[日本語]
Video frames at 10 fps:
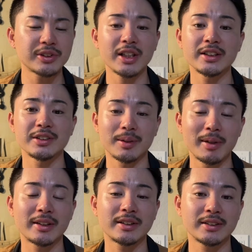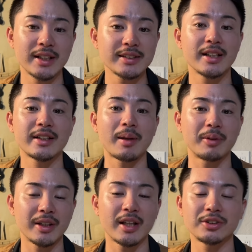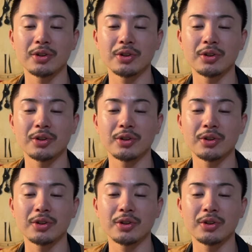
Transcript: 吉川選手がまあ先制タイムリーね、